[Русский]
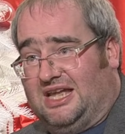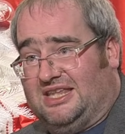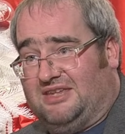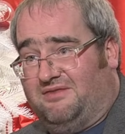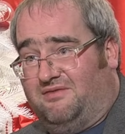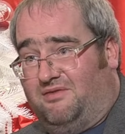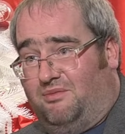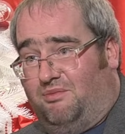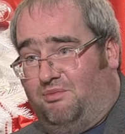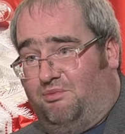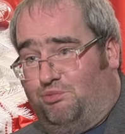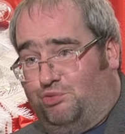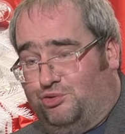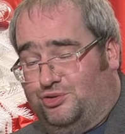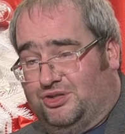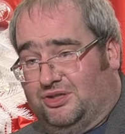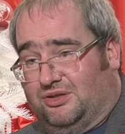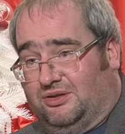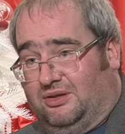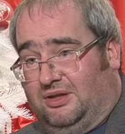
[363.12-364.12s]
от него
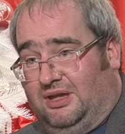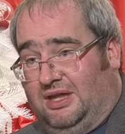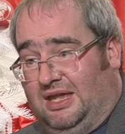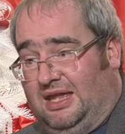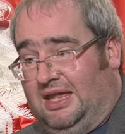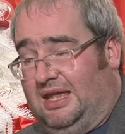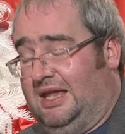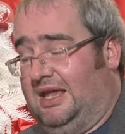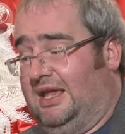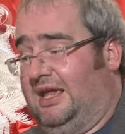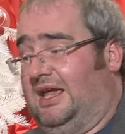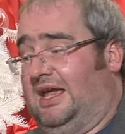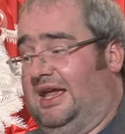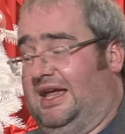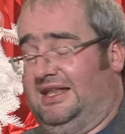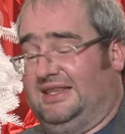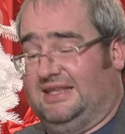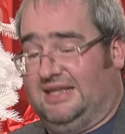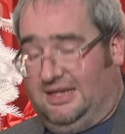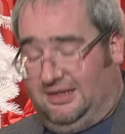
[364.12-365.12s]
Путин.
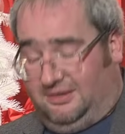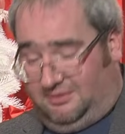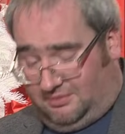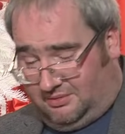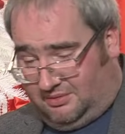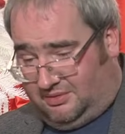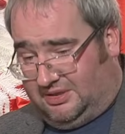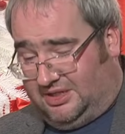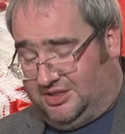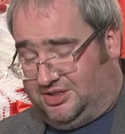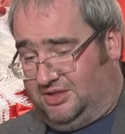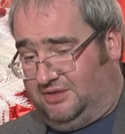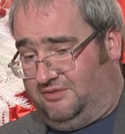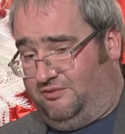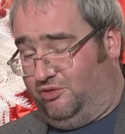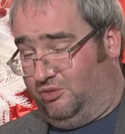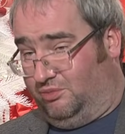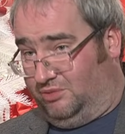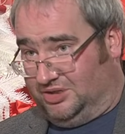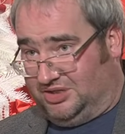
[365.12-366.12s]
Это значит,
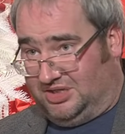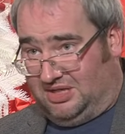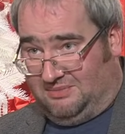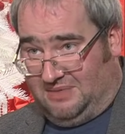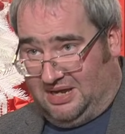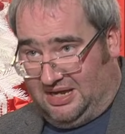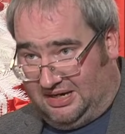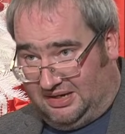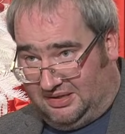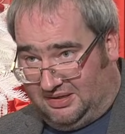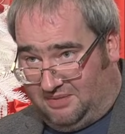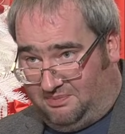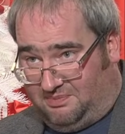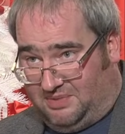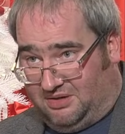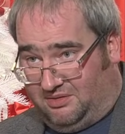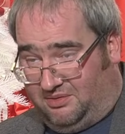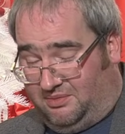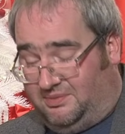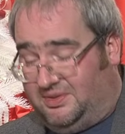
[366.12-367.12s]
формула Штайнмайера, это
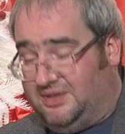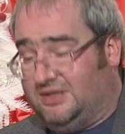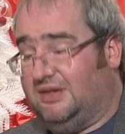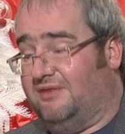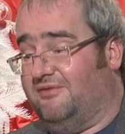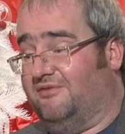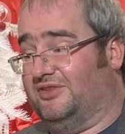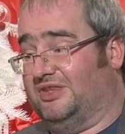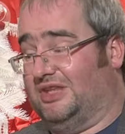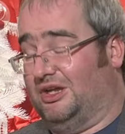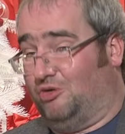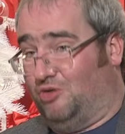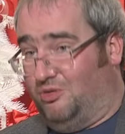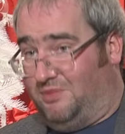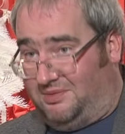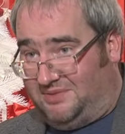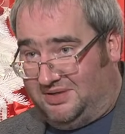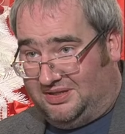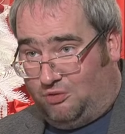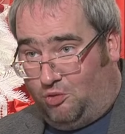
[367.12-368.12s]
первый момент. Второй
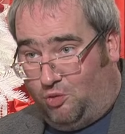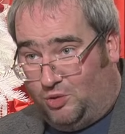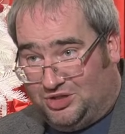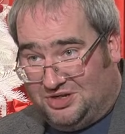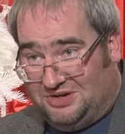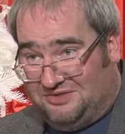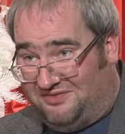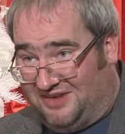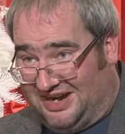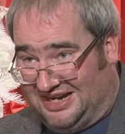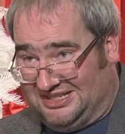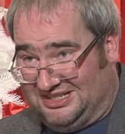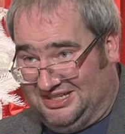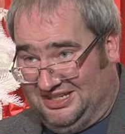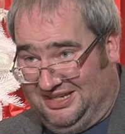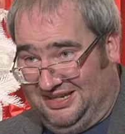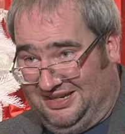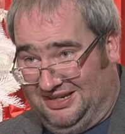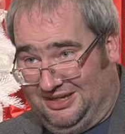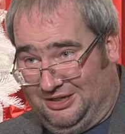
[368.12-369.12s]
момент, очень
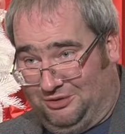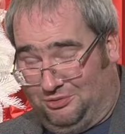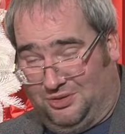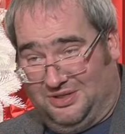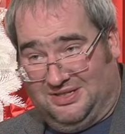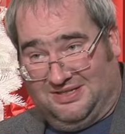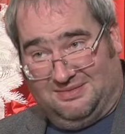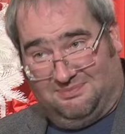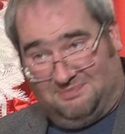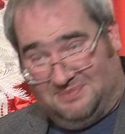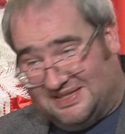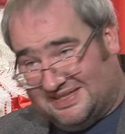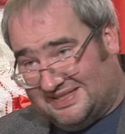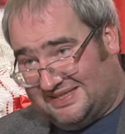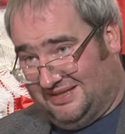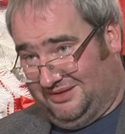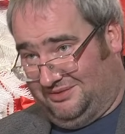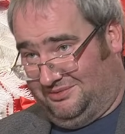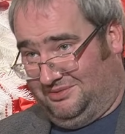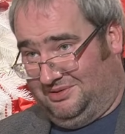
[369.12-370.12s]
важный, который
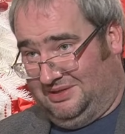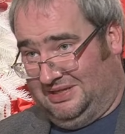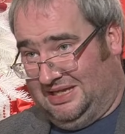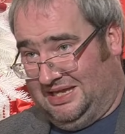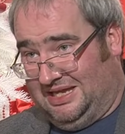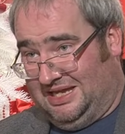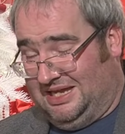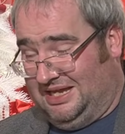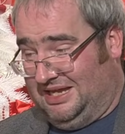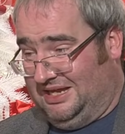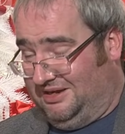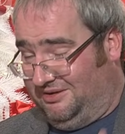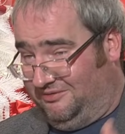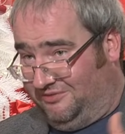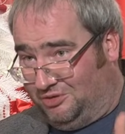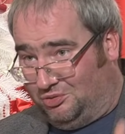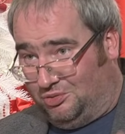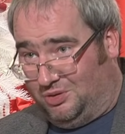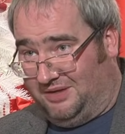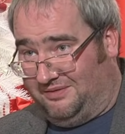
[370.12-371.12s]
записан
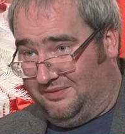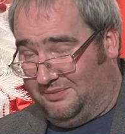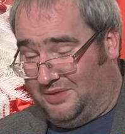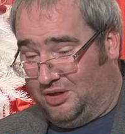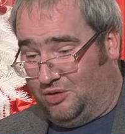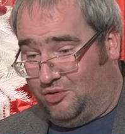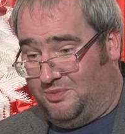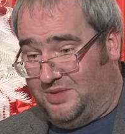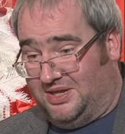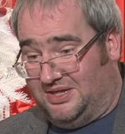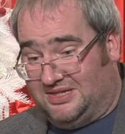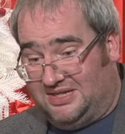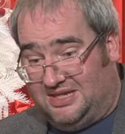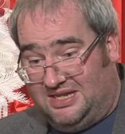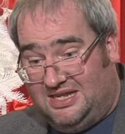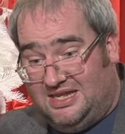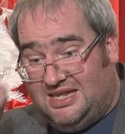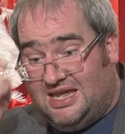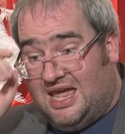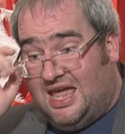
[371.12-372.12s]
в итоговом документе.
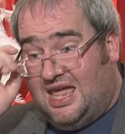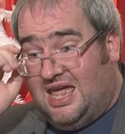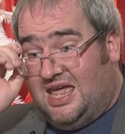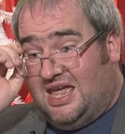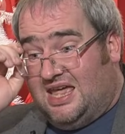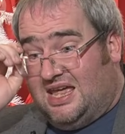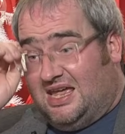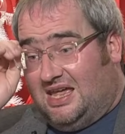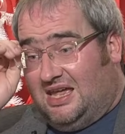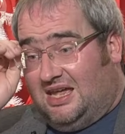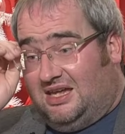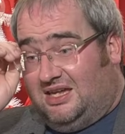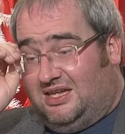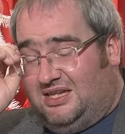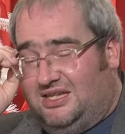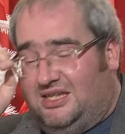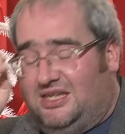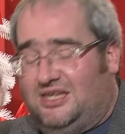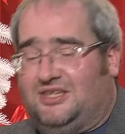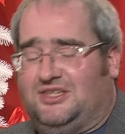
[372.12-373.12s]
И,
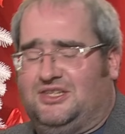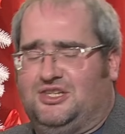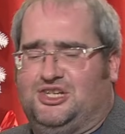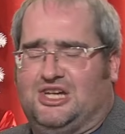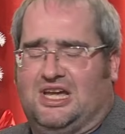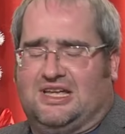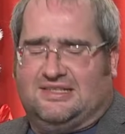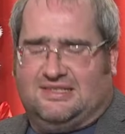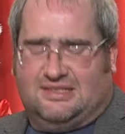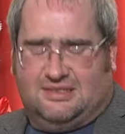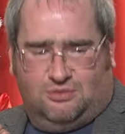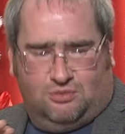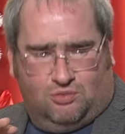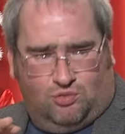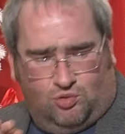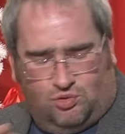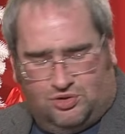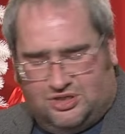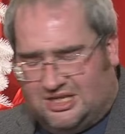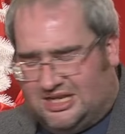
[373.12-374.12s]
и сейчас
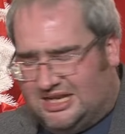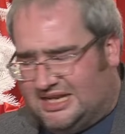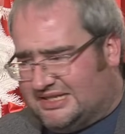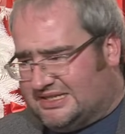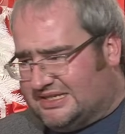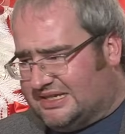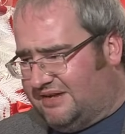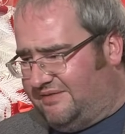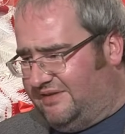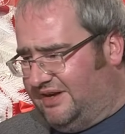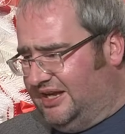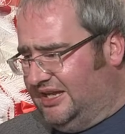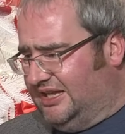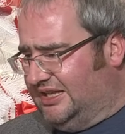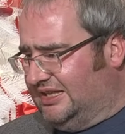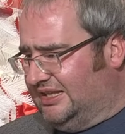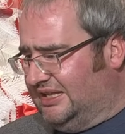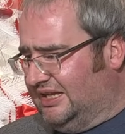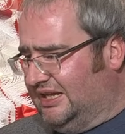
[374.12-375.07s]
у Зеленского и,